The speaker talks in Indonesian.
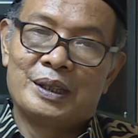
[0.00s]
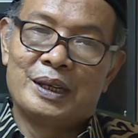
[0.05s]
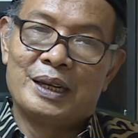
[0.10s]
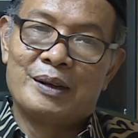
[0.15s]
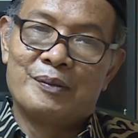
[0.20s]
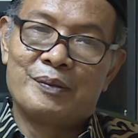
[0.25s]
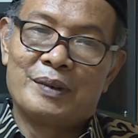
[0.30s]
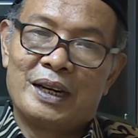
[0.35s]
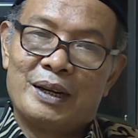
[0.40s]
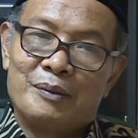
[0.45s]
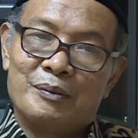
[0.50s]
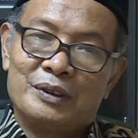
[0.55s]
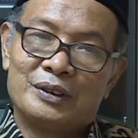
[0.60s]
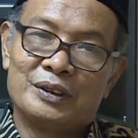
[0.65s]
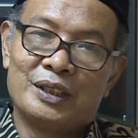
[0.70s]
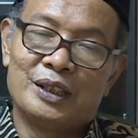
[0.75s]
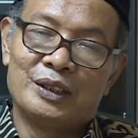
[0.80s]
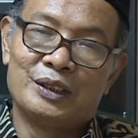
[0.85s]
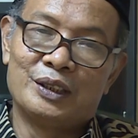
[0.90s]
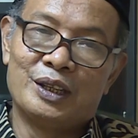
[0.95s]
apalah
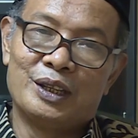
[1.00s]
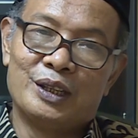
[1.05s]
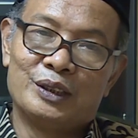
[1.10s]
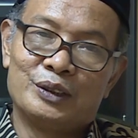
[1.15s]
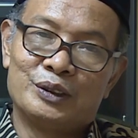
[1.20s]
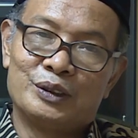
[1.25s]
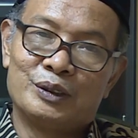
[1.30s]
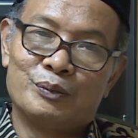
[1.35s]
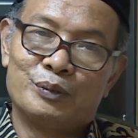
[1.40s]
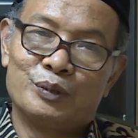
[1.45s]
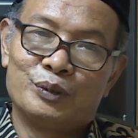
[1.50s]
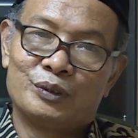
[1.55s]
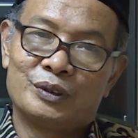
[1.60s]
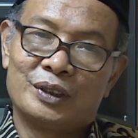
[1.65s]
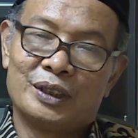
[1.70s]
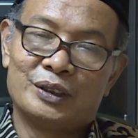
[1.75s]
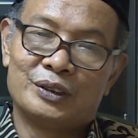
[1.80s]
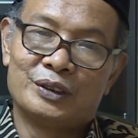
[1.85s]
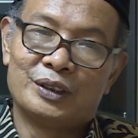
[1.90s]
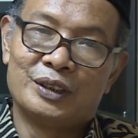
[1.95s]
misalnya
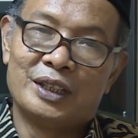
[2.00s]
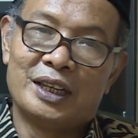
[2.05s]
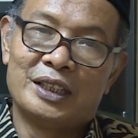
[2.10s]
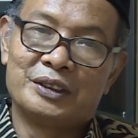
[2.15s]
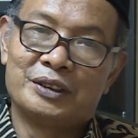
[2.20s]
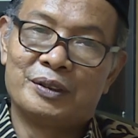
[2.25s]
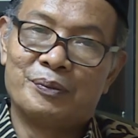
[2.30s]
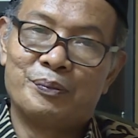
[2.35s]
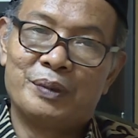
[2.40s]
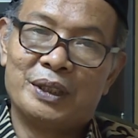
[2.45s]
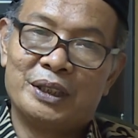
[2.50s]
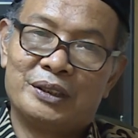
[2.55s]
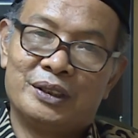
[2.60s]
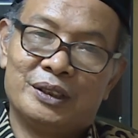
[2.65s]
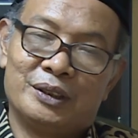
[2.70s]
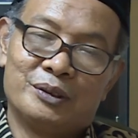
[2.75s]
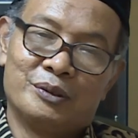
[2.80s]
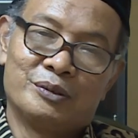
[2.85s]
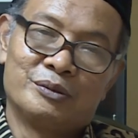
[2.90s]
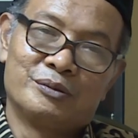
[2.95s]
disebutkan sendal jepit
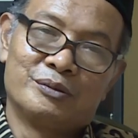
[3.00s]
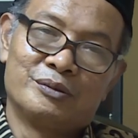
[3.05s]
itu